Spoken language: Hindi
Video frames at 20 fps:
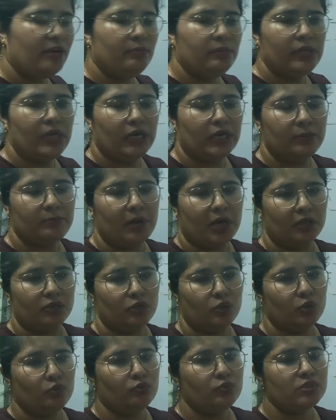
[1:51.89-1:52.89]
एलमीरा की
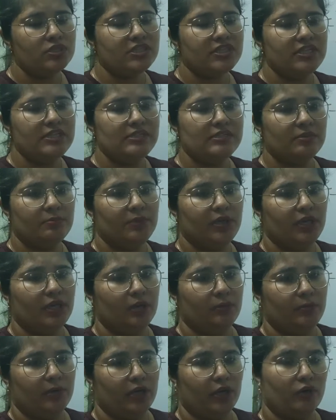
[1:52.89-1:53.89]
बात करूँ वो स्टील से
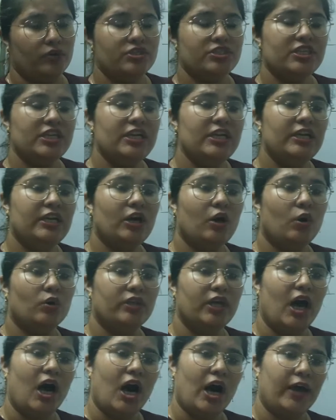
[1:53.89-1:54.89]
मिलकर बना हो स्टील क्या
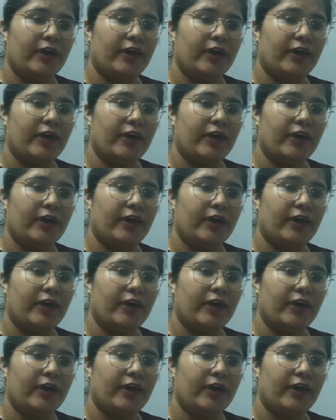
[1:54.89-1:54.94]
होता है